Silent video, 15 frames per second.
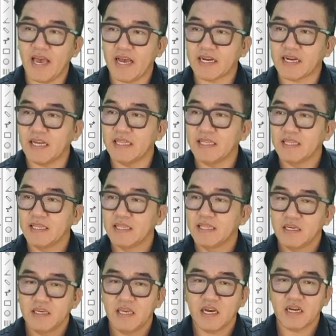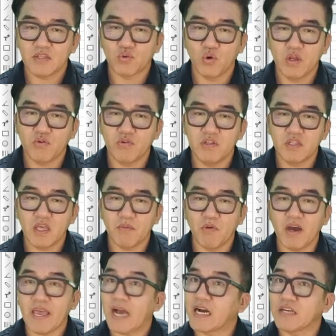약간, 약간 돌리고 있는데
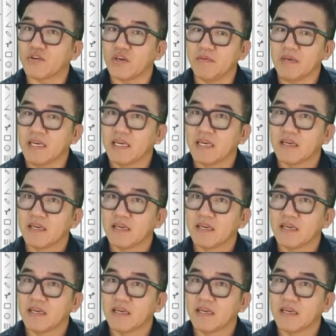뭔가 약하죠, 힘이.